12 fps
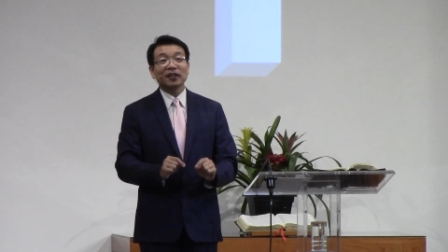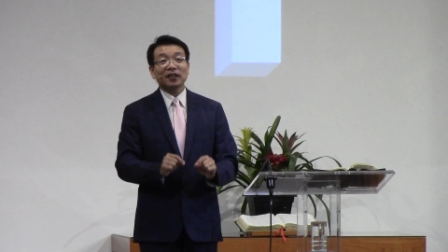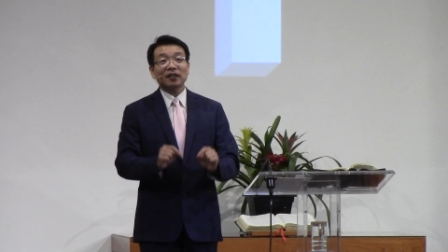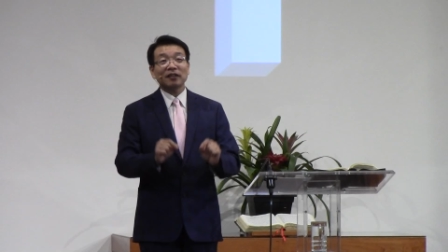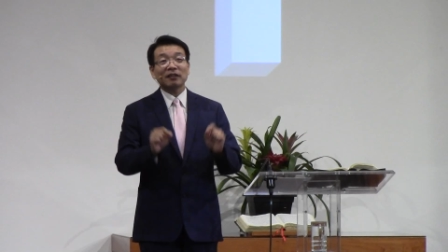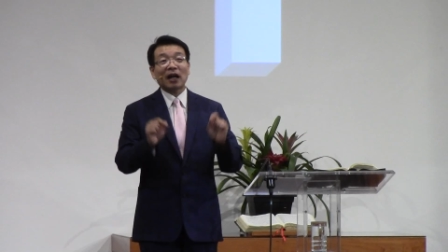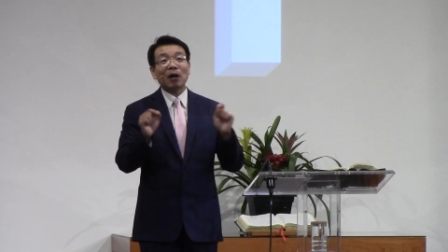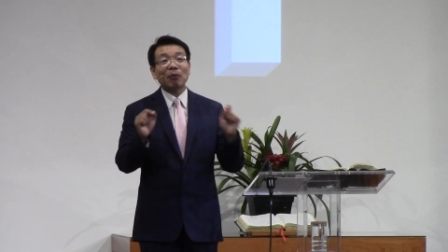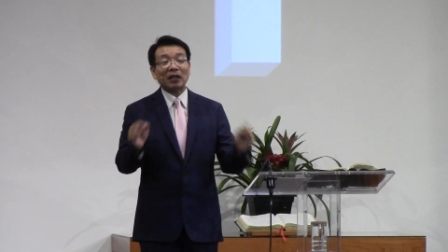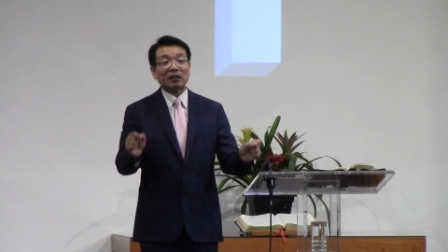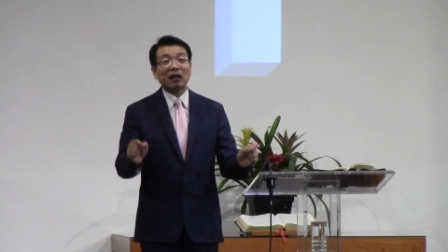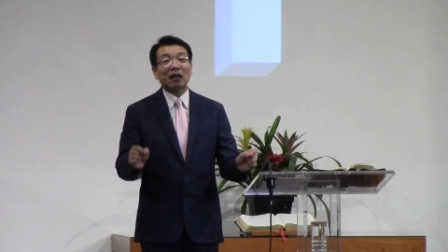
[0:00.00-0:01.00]
아, 나
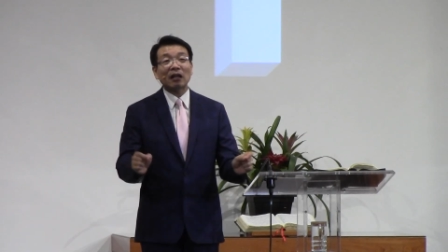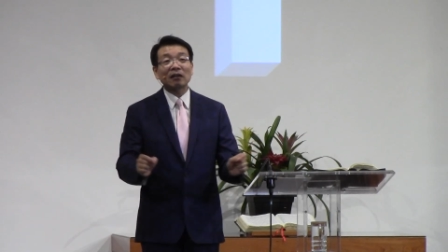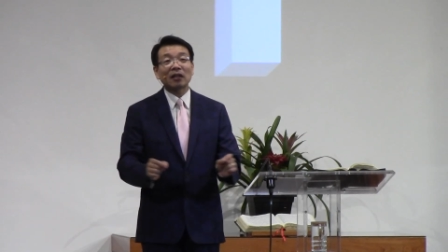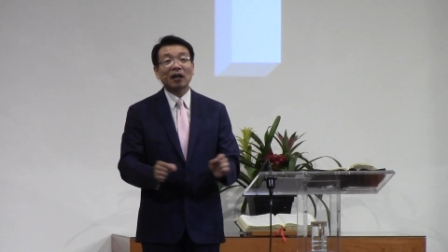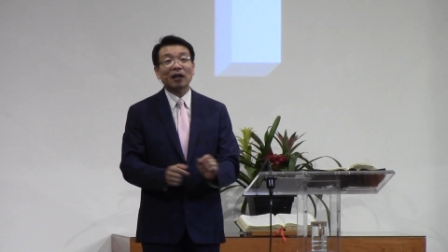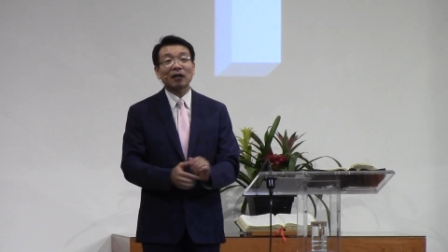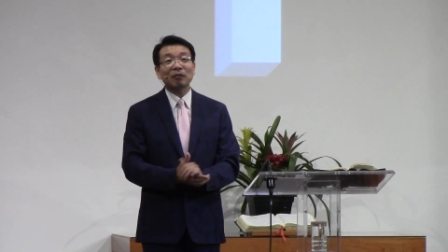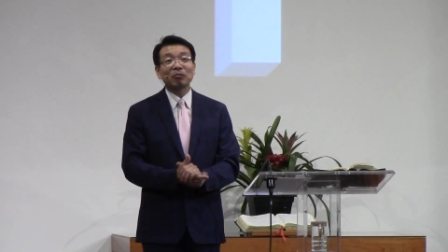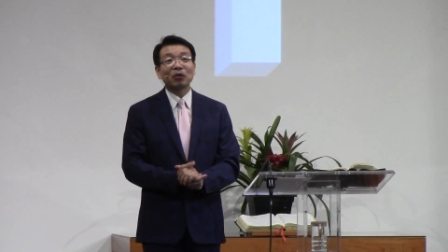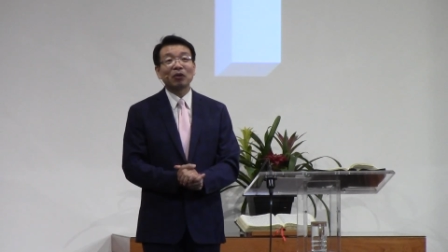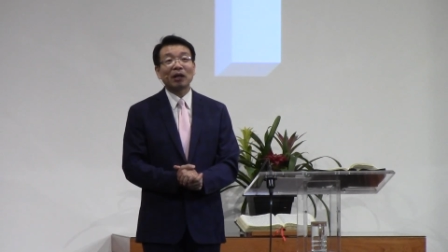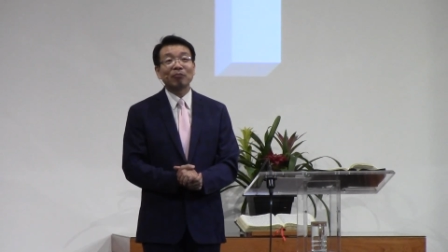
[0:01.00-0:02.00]
왔다 간다,
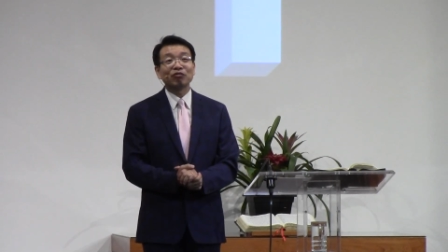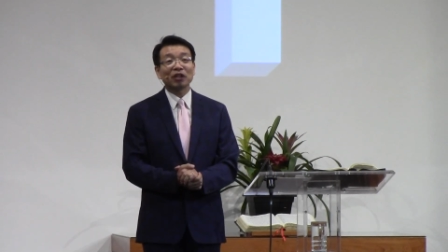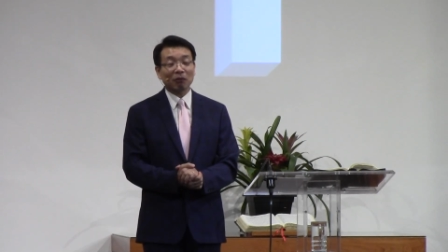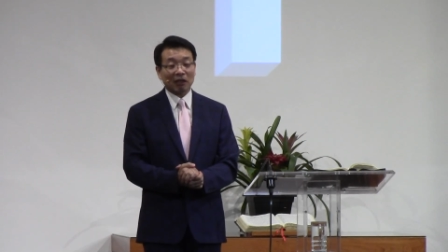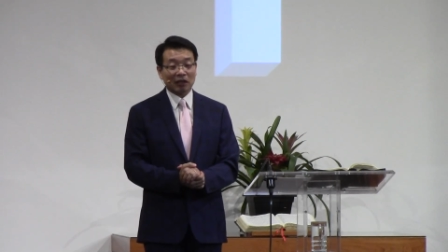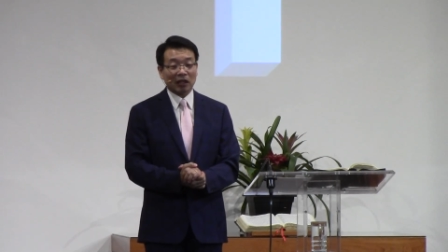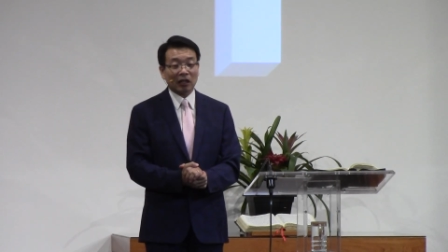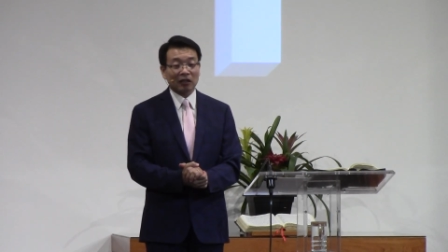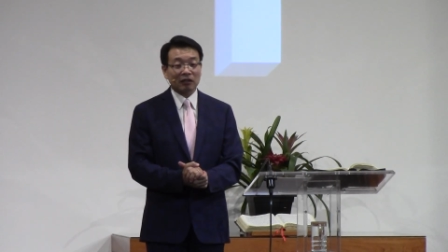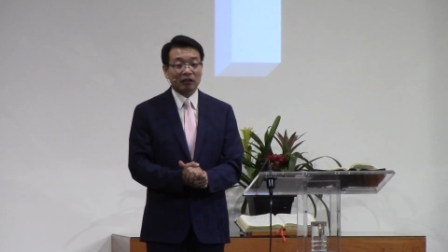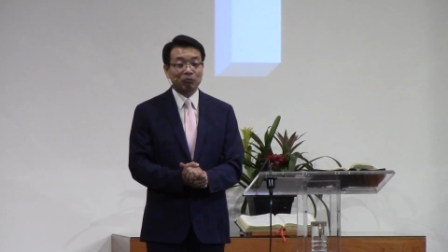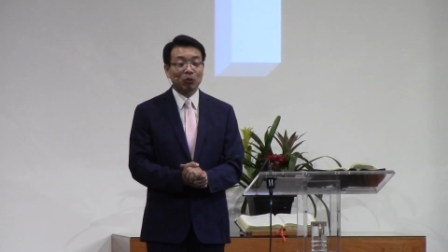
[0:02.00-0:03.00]
뭐 아무개 왔다
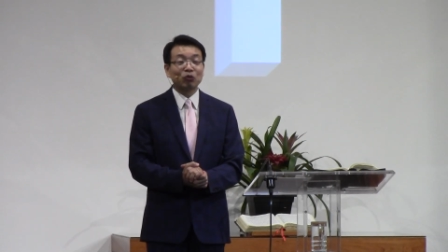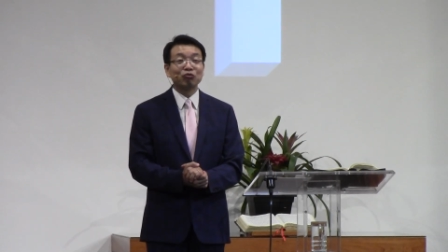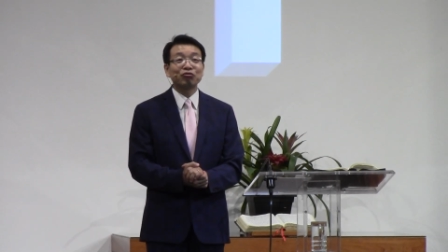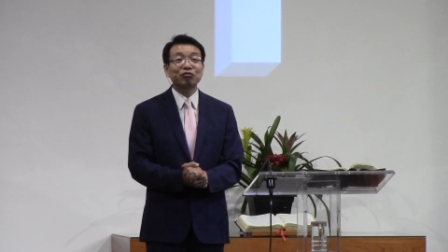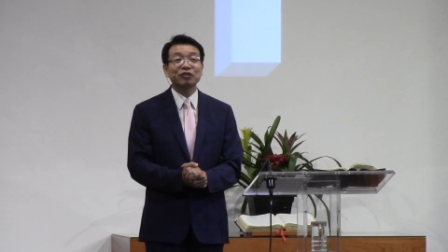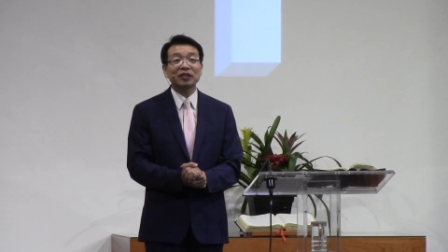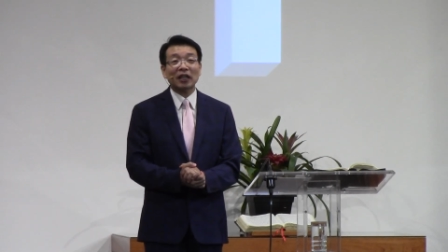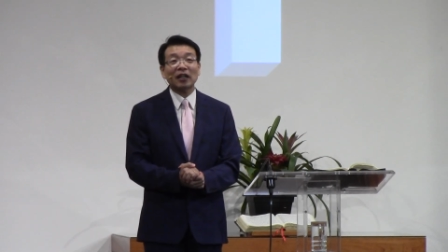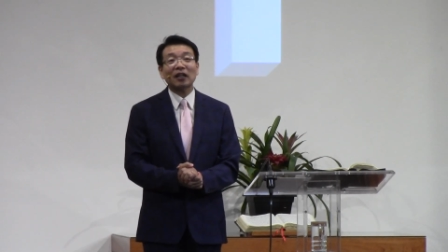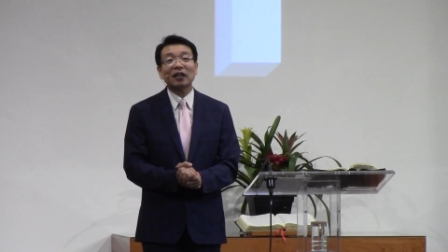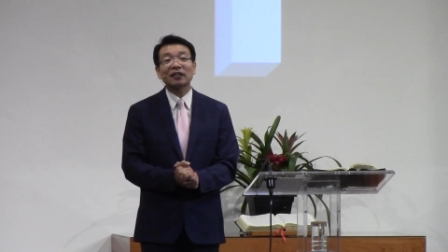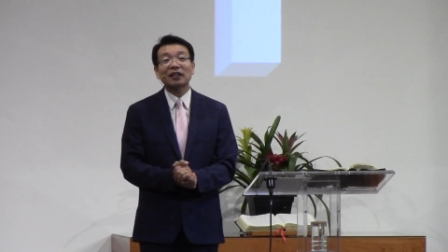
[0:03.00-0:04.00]
간다, 뭐 누구를
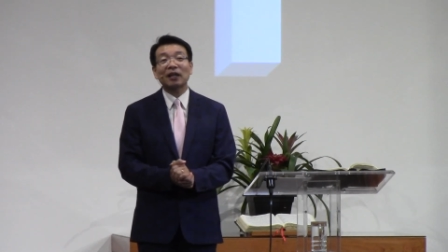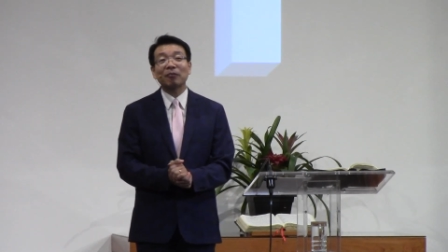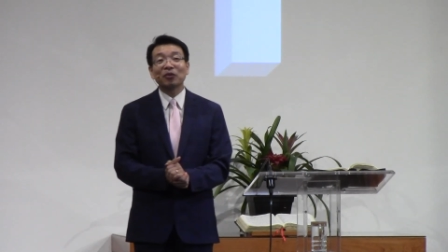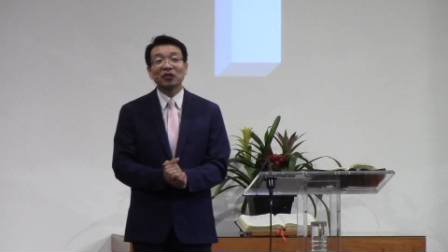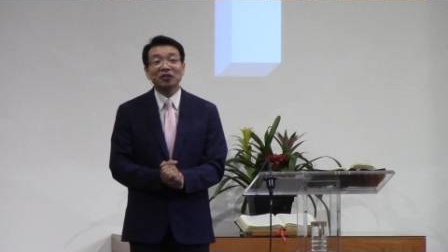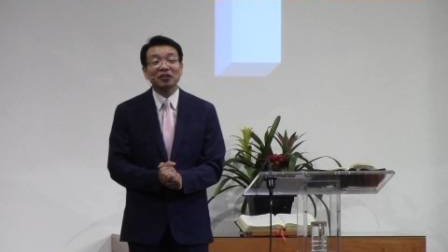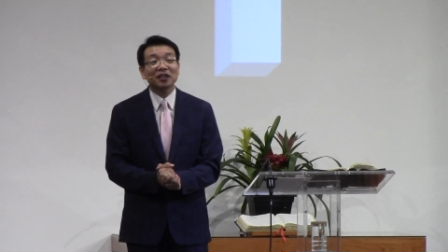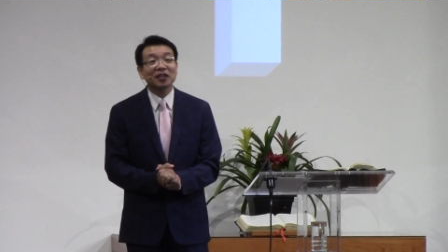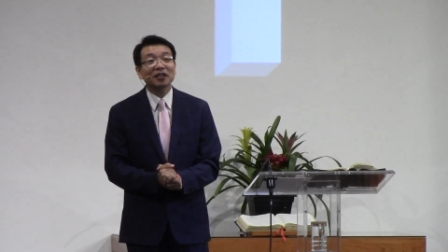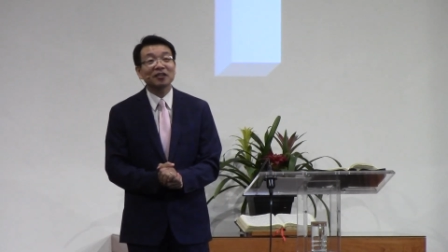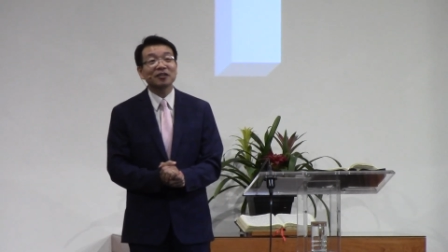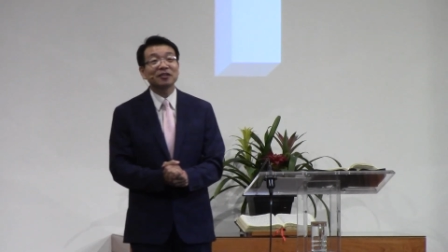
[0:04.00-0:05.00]
사랑한다, 뭐 이런
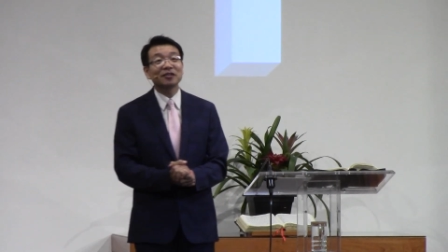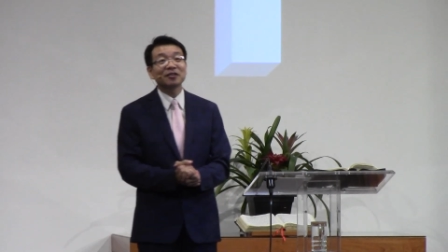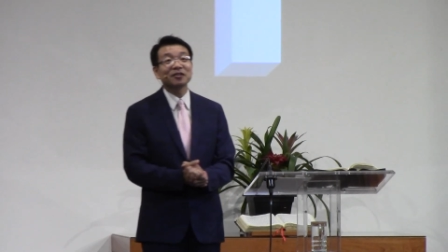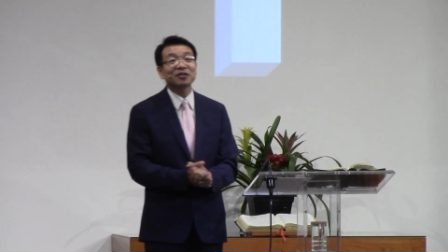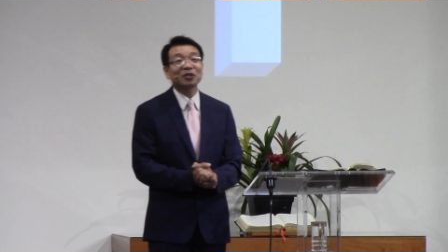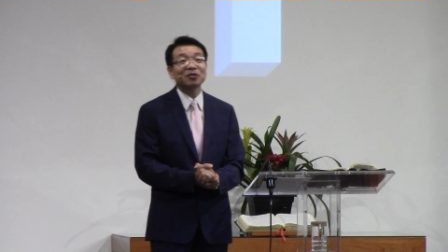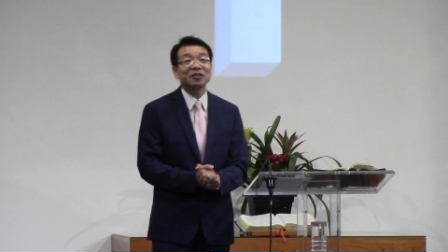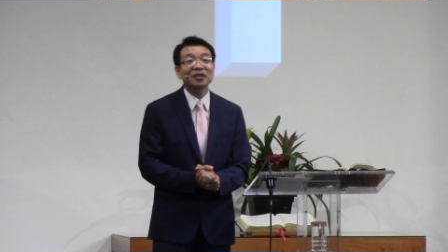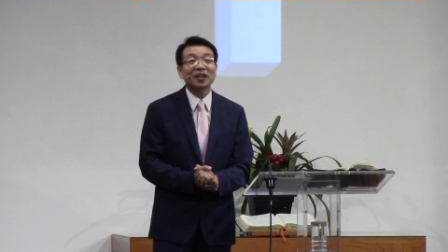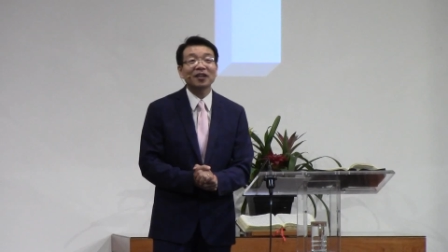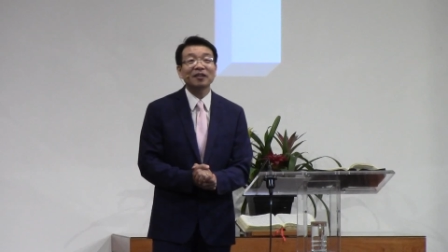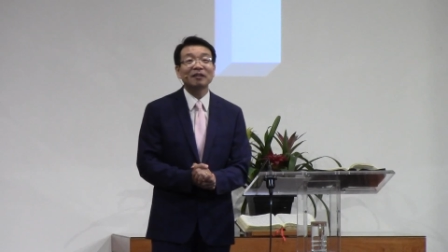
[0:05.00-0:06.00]
이야기를
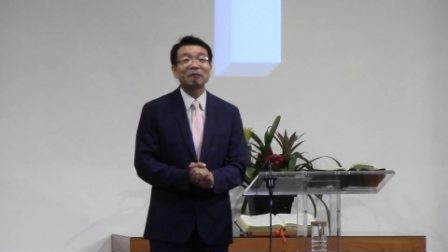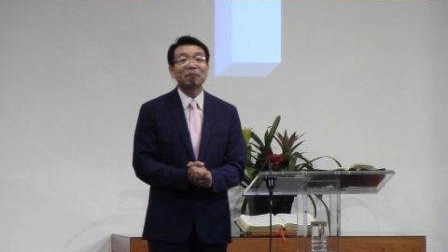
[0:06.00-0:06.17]
썼는데